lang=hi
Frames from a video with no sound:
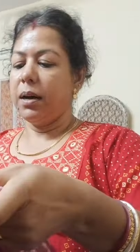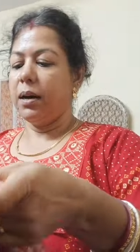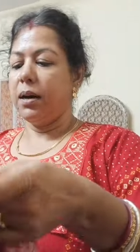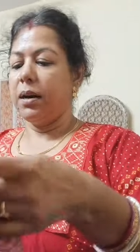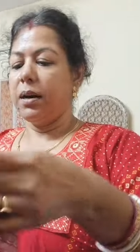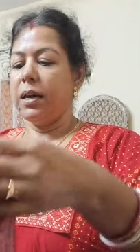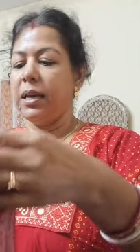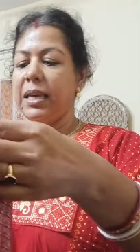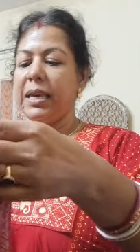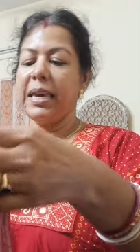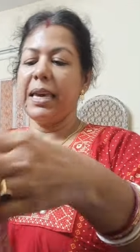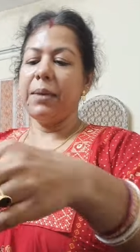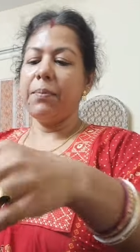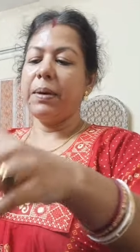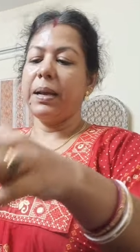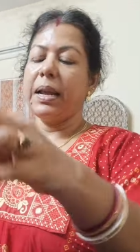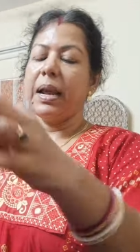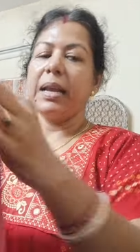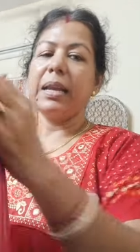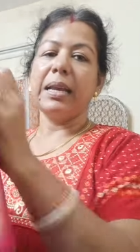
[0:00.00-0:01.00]
और यही
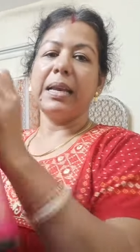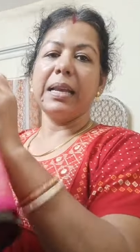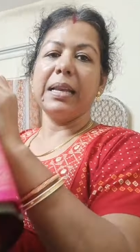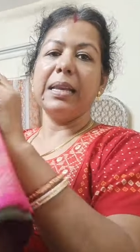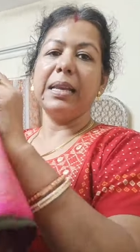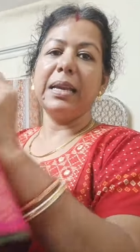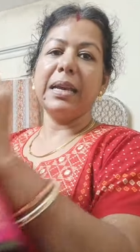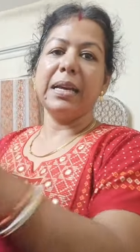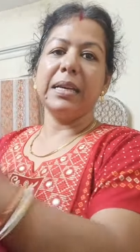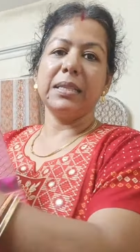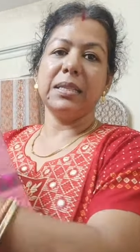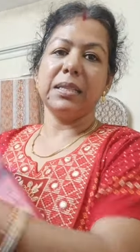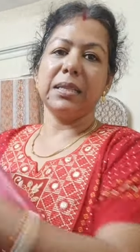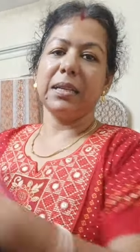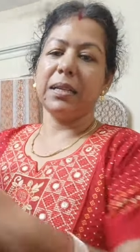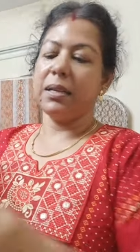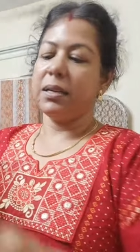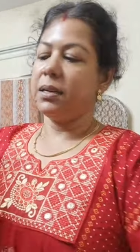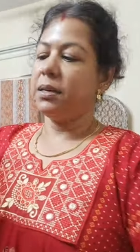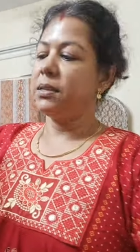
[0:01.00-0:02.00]
बनाने के लिए आज
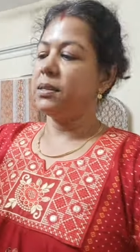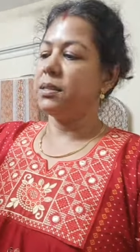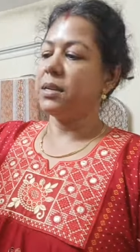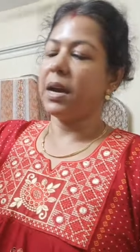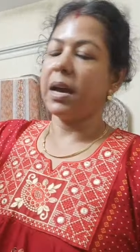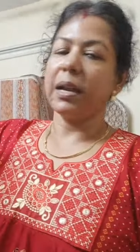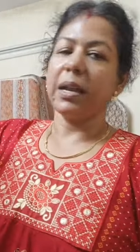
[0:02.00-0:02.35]
जा